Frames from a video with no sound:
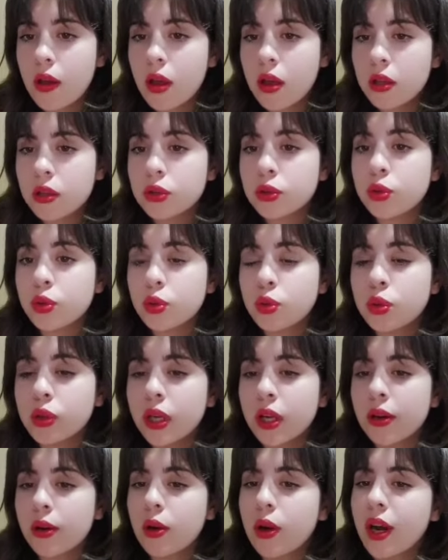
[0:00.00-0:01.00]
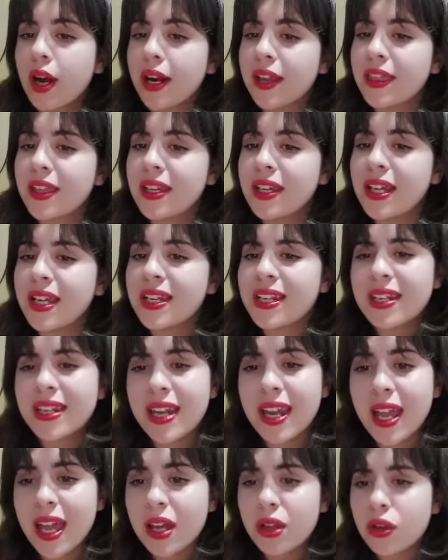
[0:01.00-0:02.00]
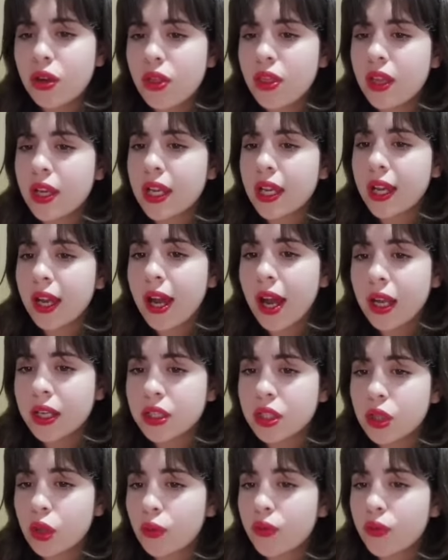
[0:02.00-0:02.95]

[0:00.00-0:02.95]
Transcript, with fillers: Tú, que en los jardines negros del engaño,